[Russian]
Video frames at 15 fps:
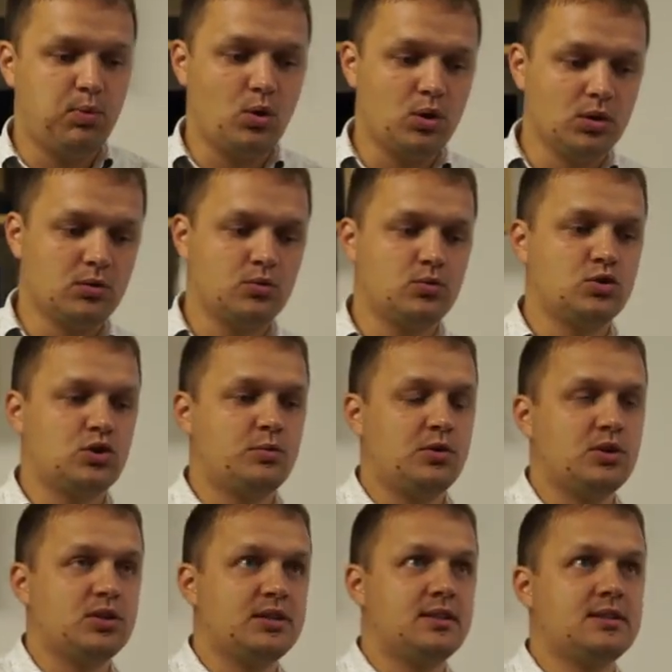пол
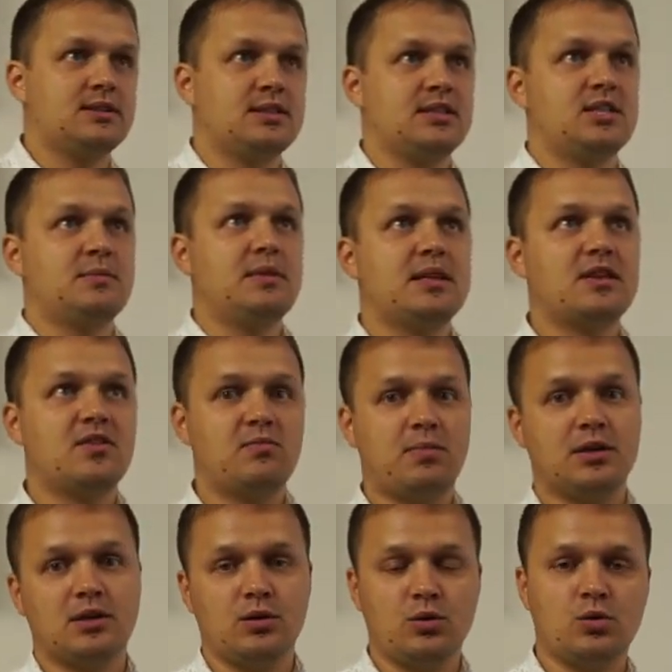утеплен на 10 сантиметров,
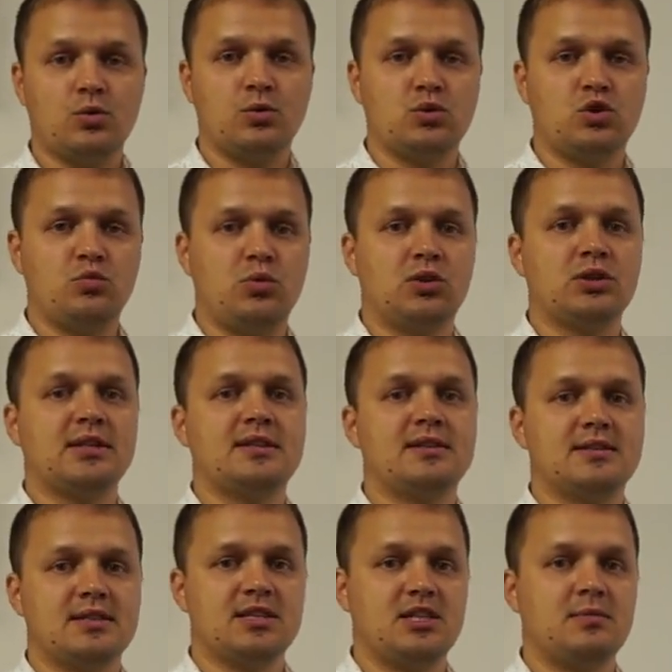потолок утеплен на
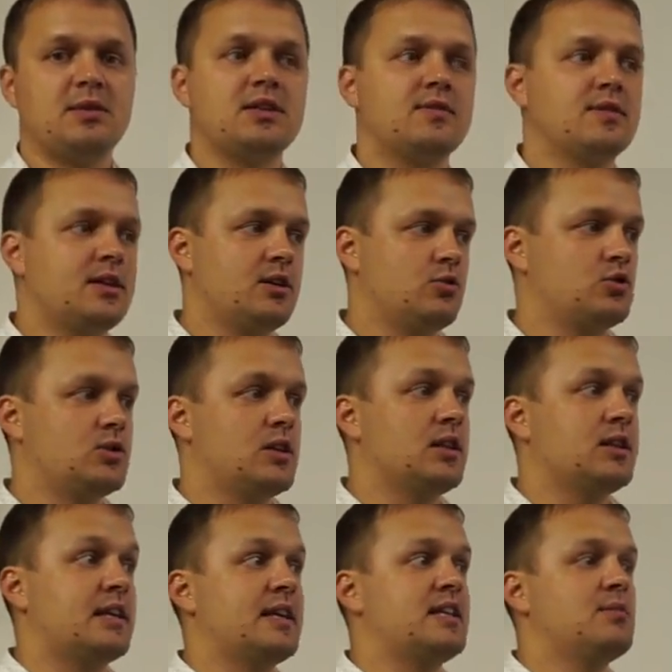10 сантиметров. Как я уже
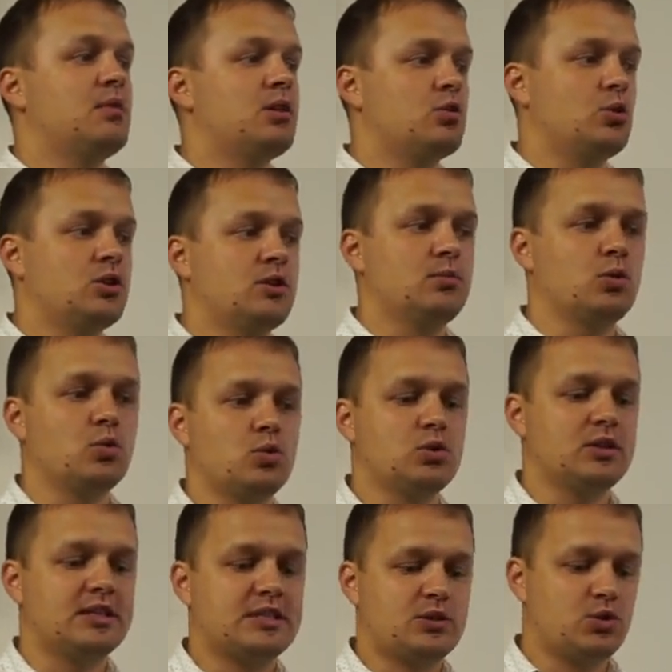говорил ранее, балконный блок у
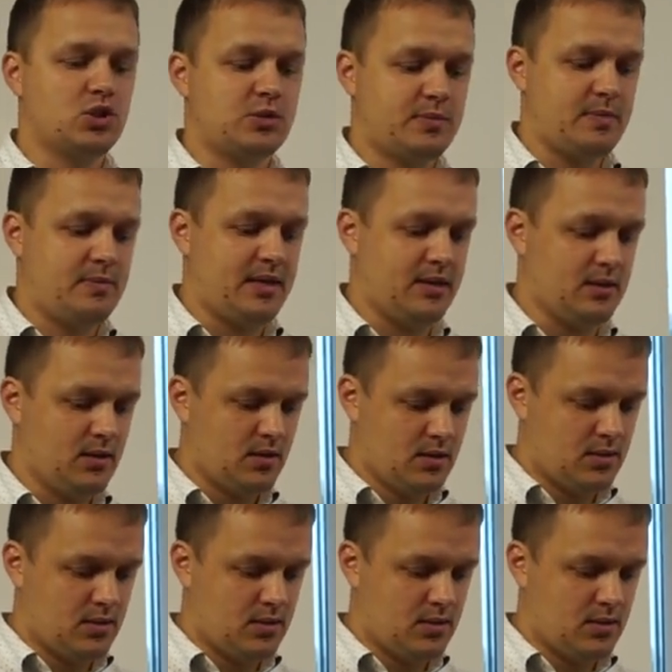нас тоже поменен.